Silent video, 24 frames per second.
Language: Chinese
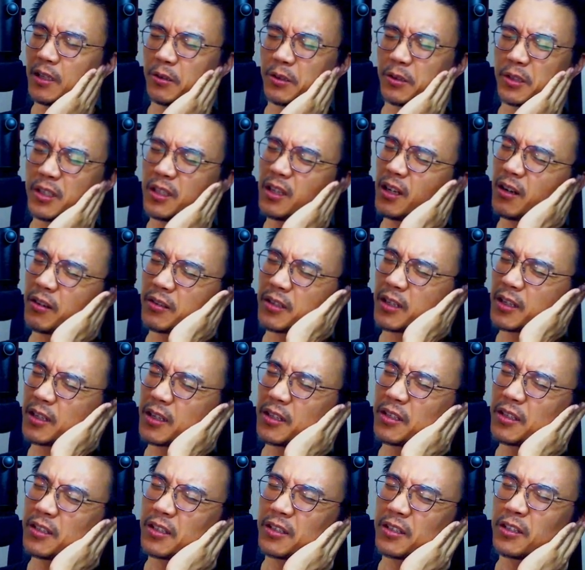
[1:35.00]
我记得好像
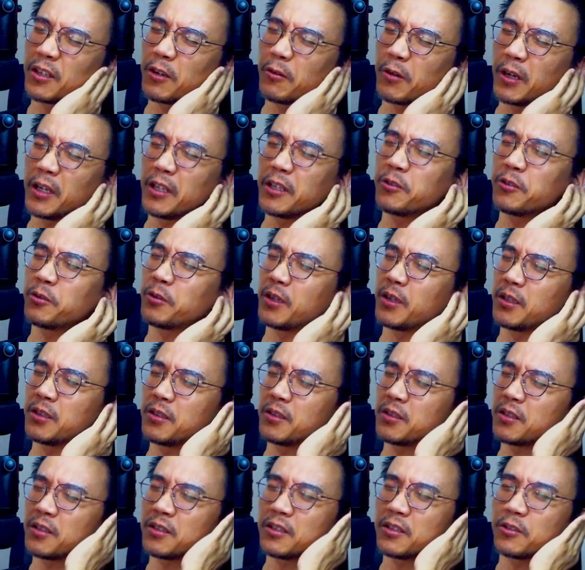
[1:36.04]
跟行政管理学还是
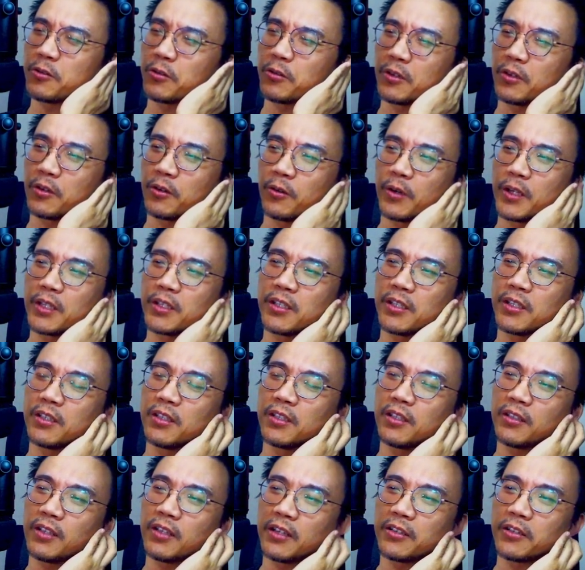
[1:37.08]
政治学有关系
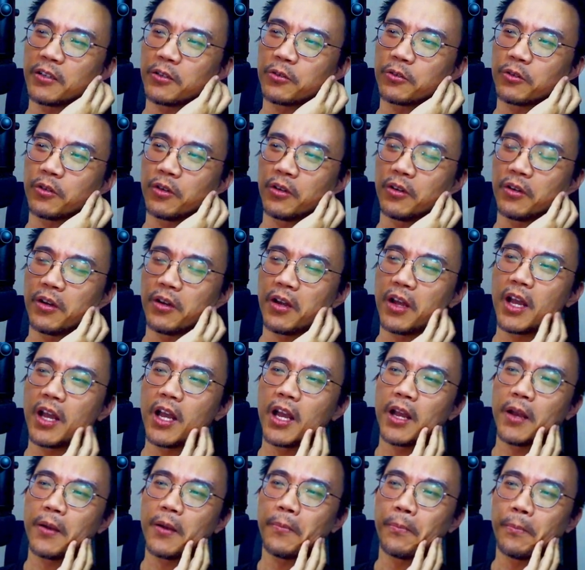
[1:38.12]
的，他叫做
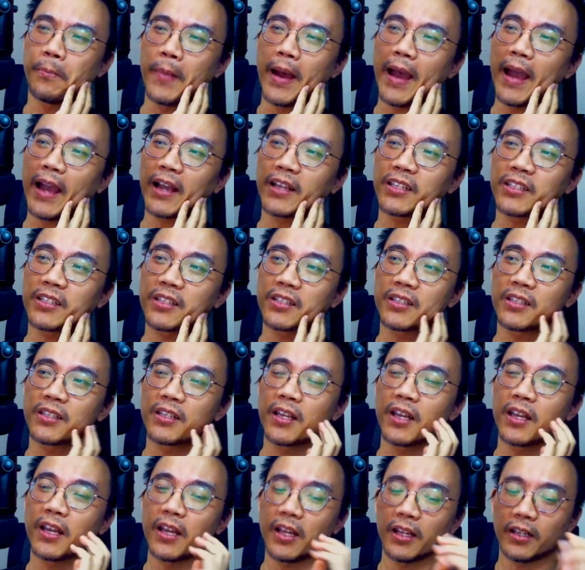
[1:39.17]
Max，
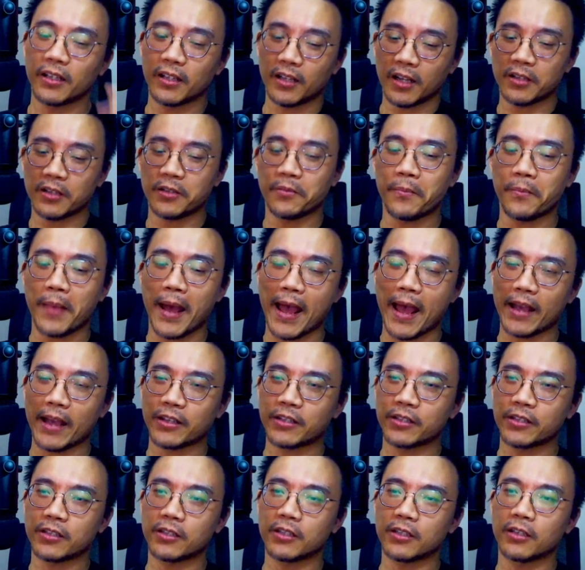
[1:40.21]
他叫
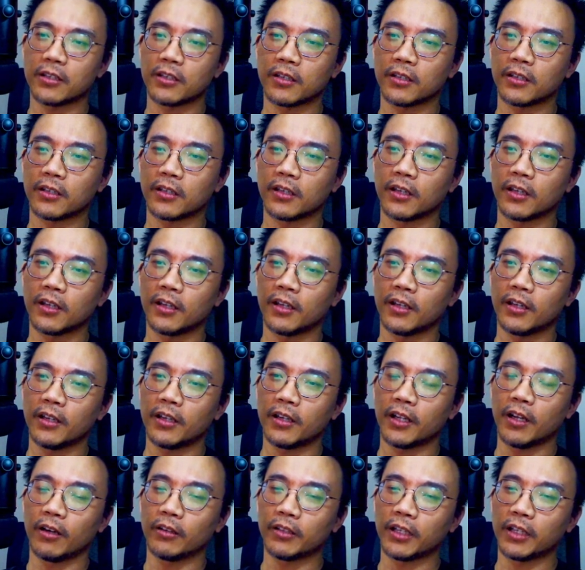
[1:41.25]
Max，
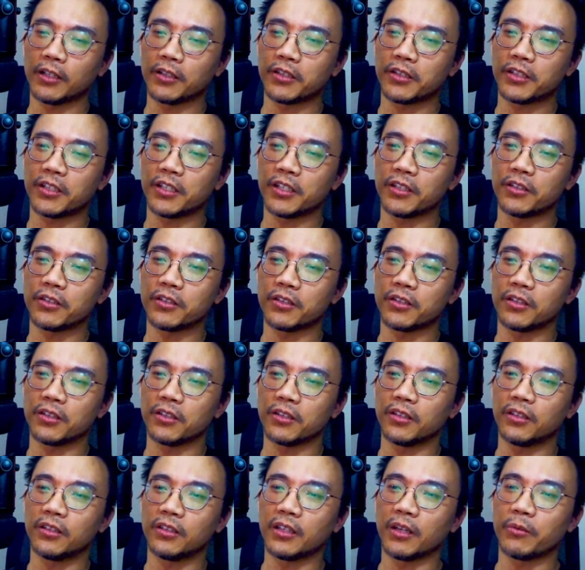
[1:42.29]
然后他的姓
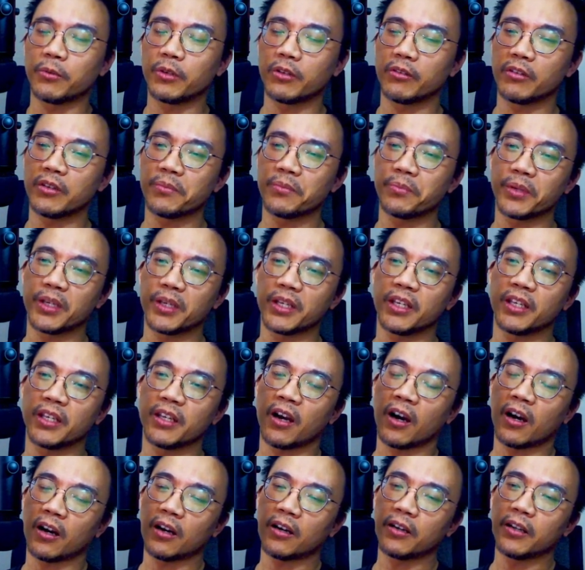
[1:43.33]
是 W e b e
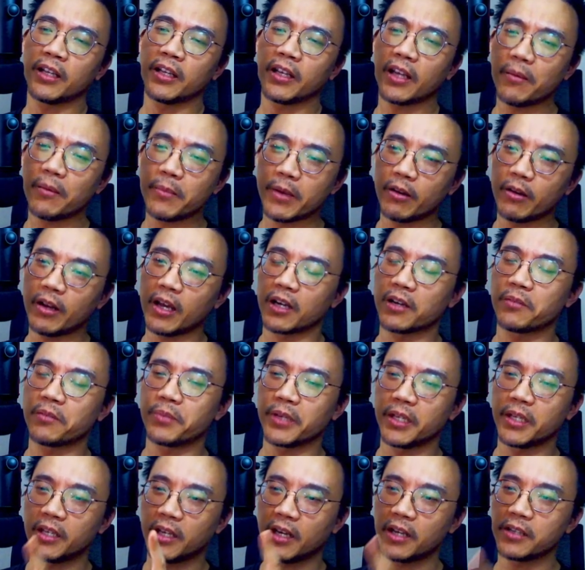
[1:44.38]
r，应该没有两个
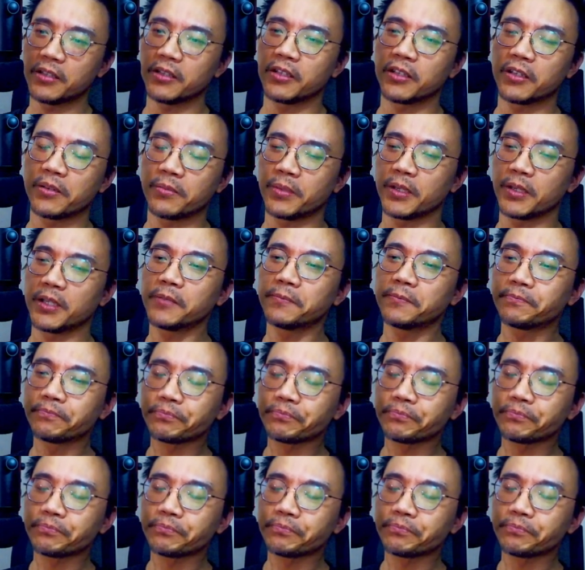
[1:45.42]
B，应该是一个 B。